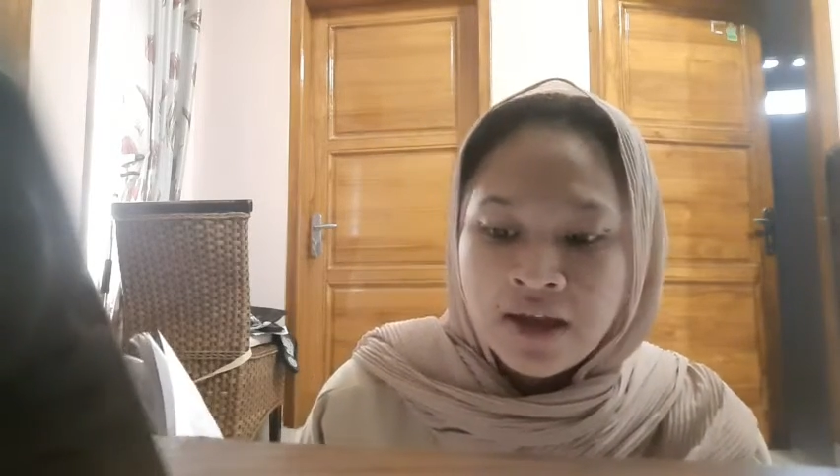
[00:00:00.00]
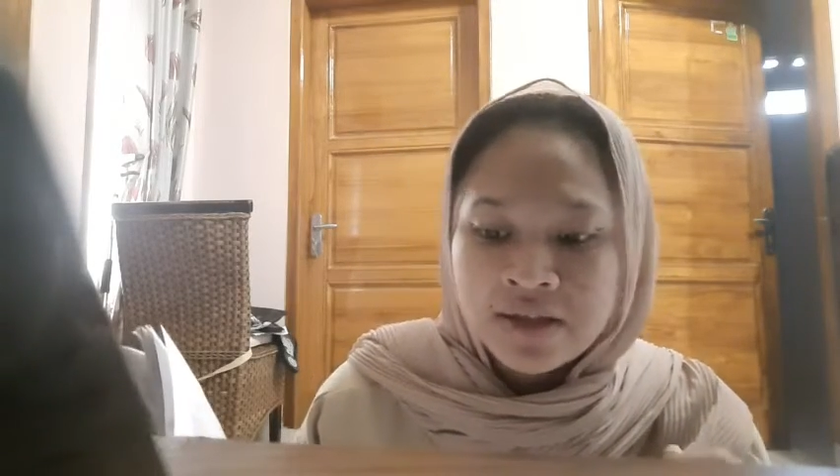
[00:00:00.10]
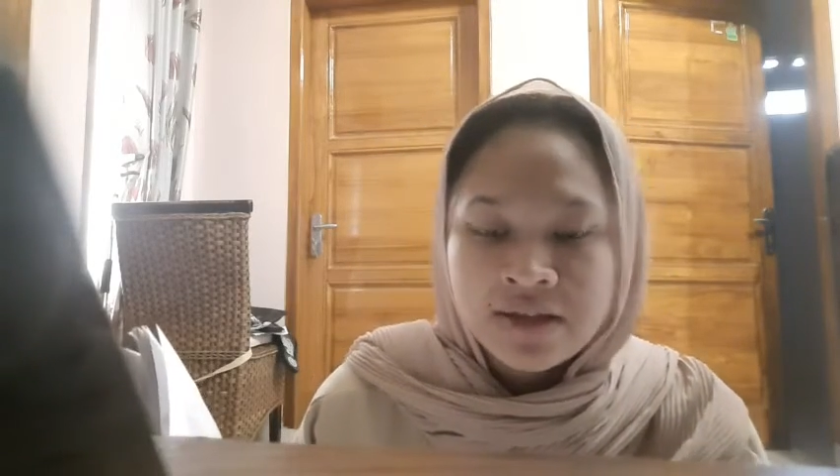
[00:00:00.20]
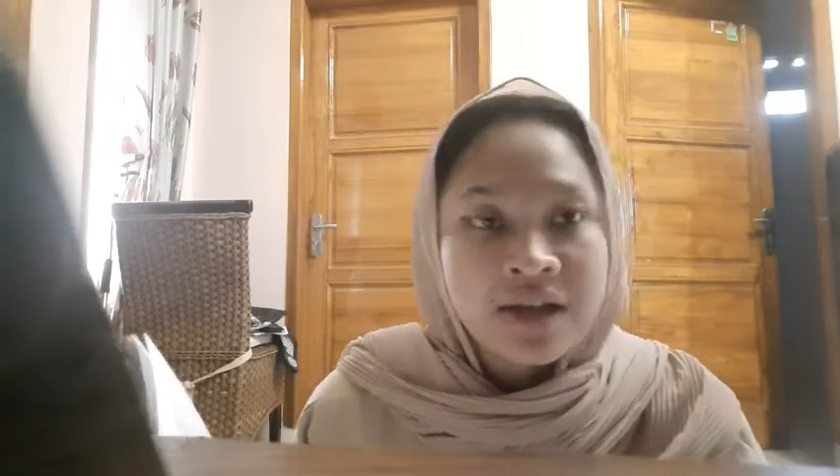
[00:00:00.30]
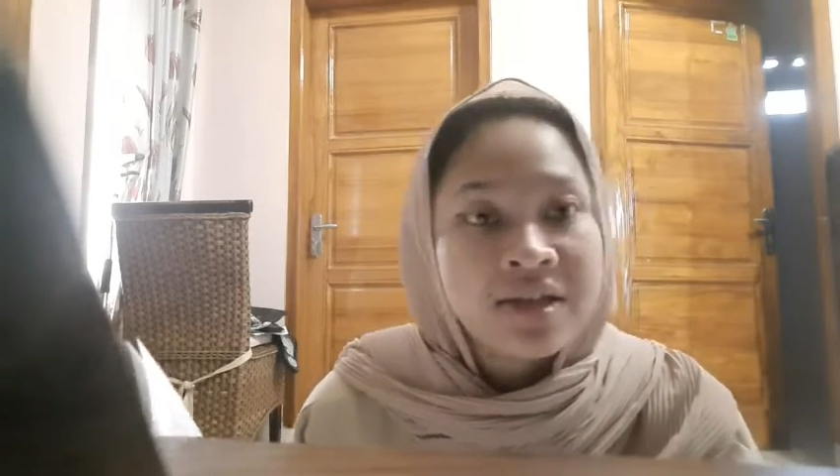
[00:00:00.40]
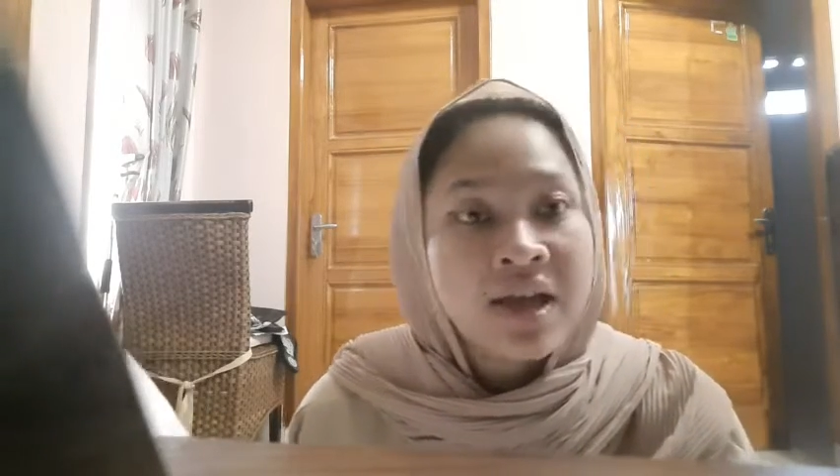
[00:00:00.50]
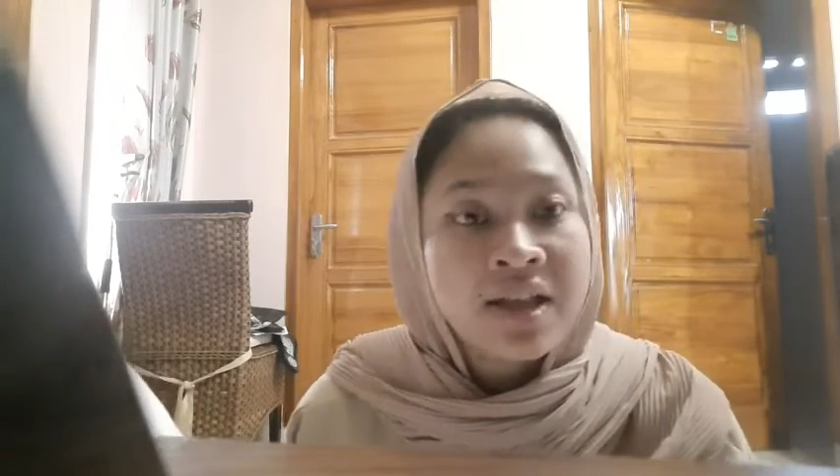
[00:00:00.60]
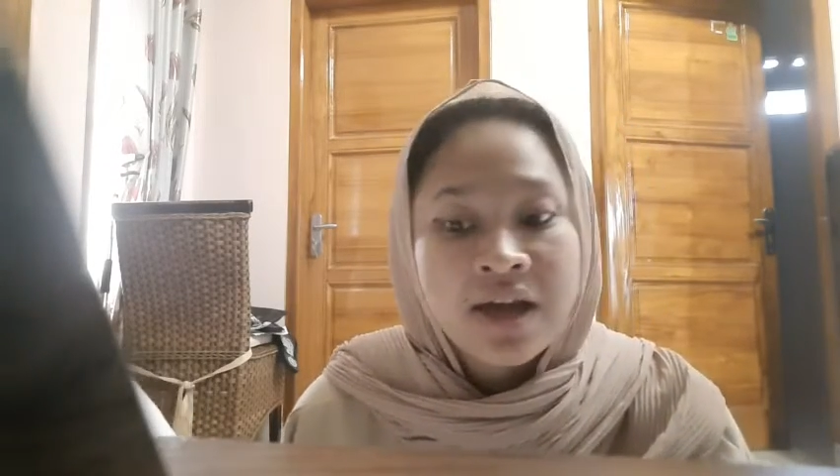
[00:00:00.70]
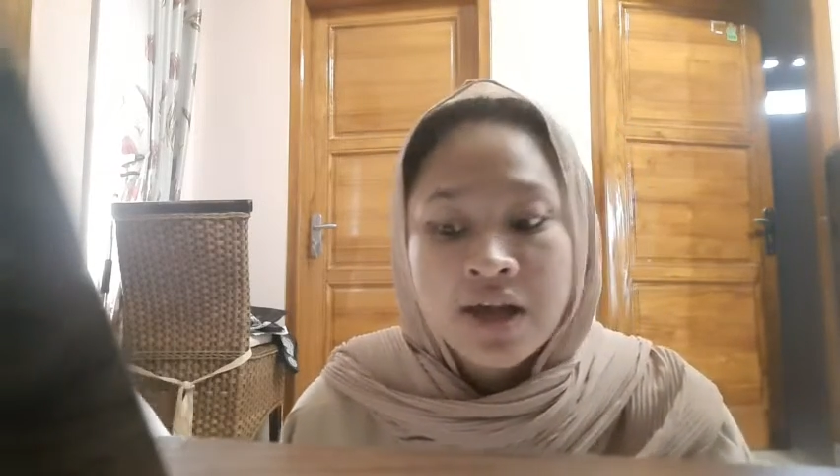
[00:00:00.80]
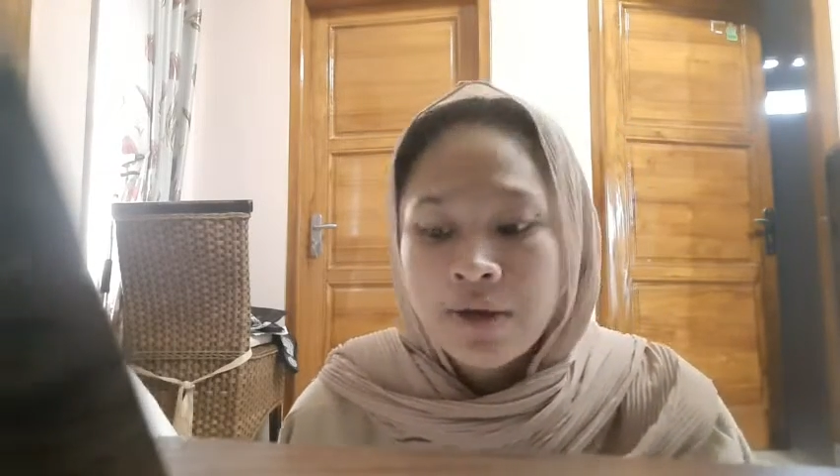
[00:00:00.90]
stres yang
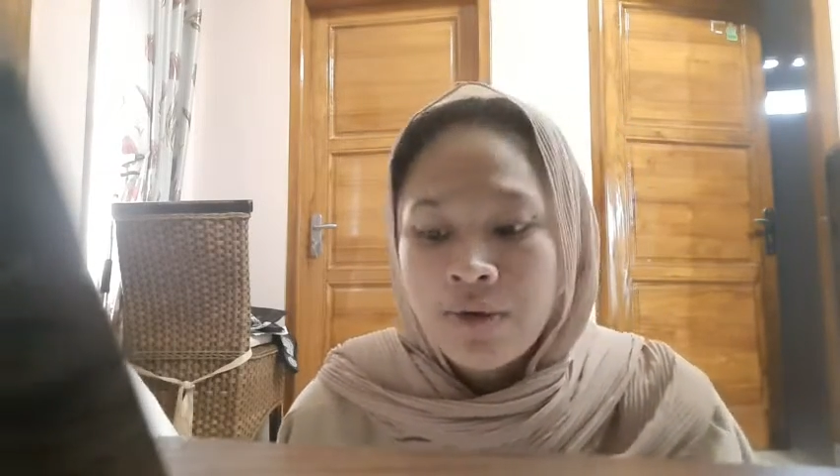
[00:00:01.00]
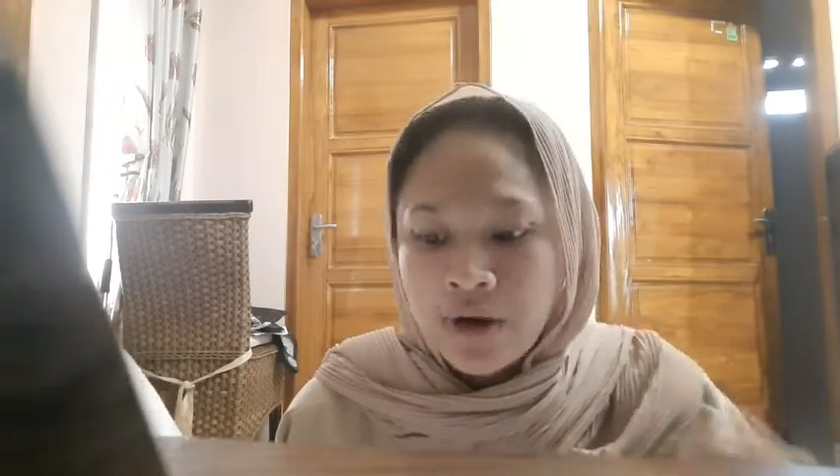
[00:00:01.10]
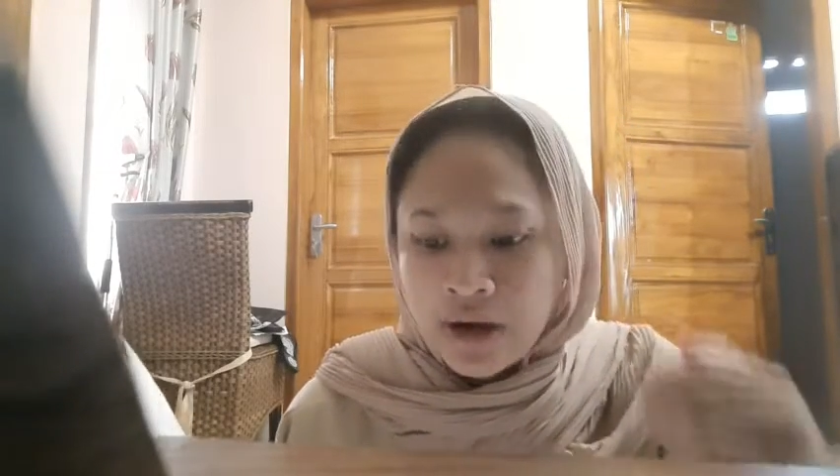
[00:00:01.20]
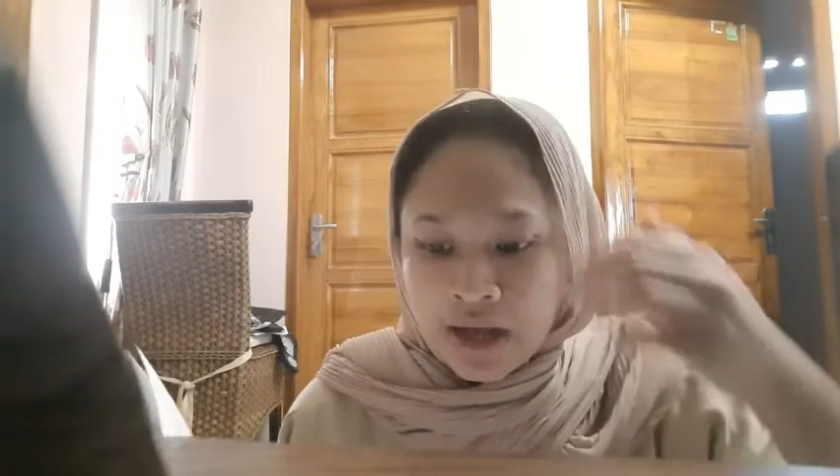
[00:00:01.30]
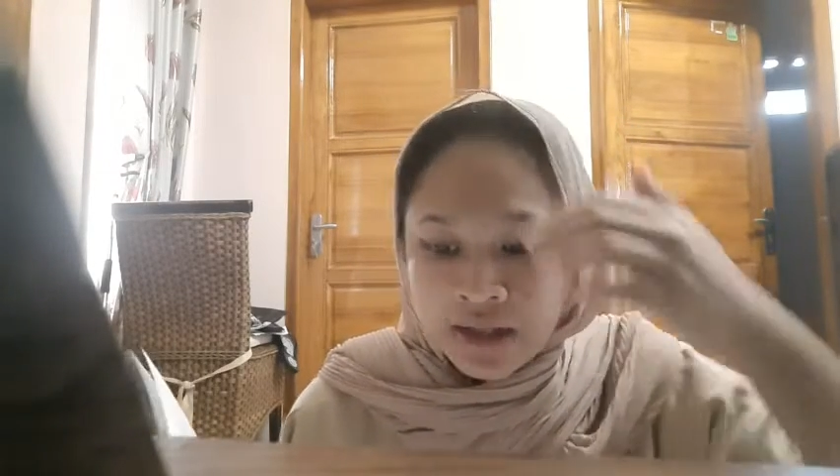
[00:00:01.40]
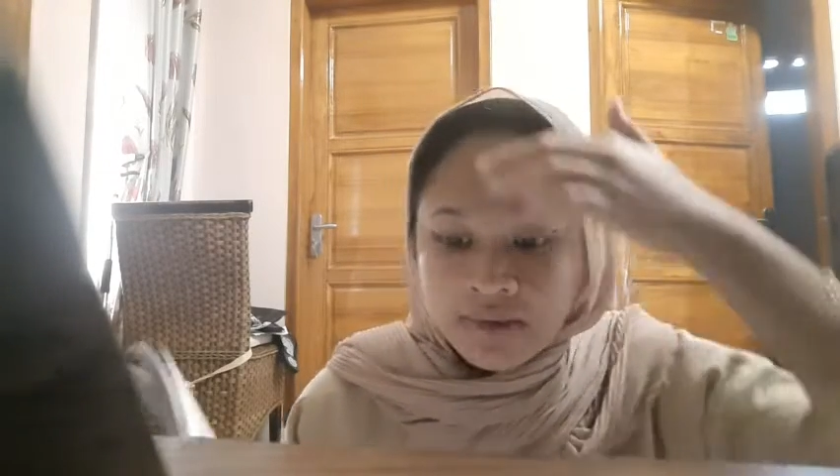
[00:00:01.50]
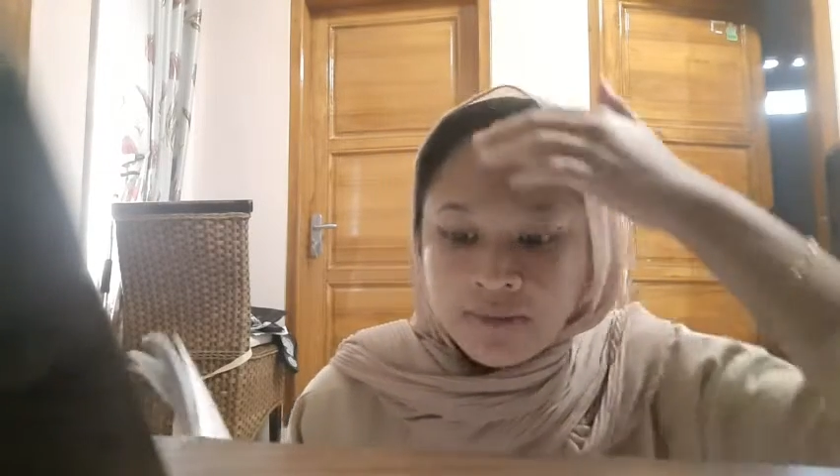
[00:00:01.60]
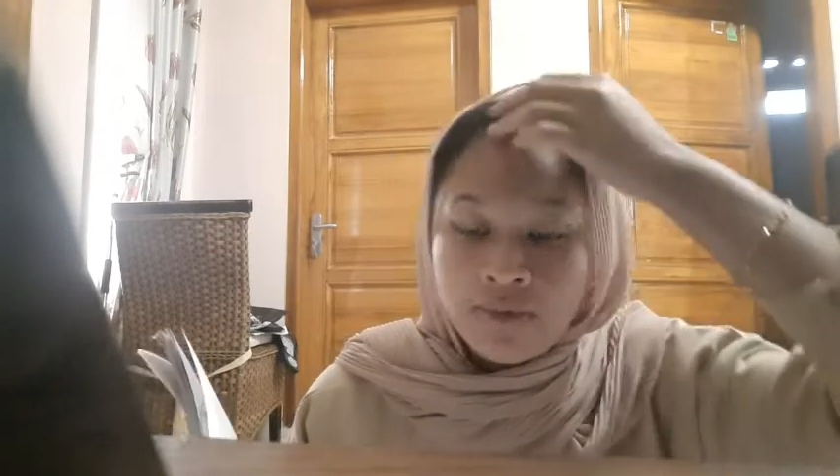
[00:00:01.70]
dikategorikan